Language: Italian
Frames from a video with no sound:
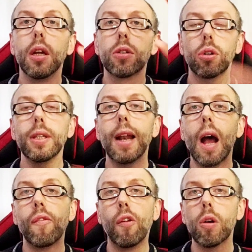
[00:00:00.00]

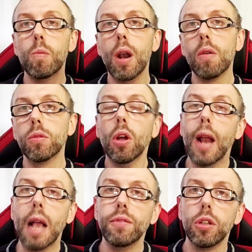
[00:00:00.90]
tornerà Formula 1
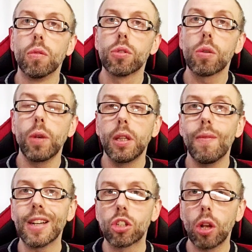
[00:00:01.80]
Live News, quindi
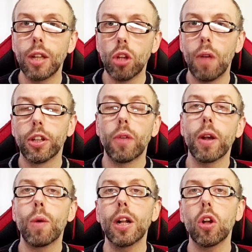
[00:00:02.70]
verso le 9, 9
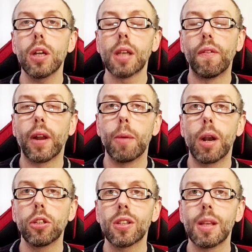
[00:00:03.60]
qualcosa faremo
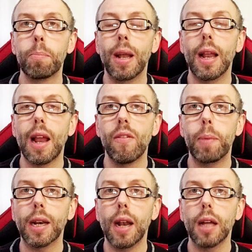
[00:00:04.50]
la nostra bella live
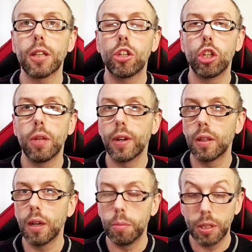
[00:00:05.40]
parlata e ci
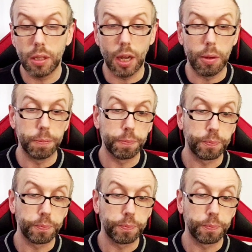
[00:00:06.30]
divertiremo insieme.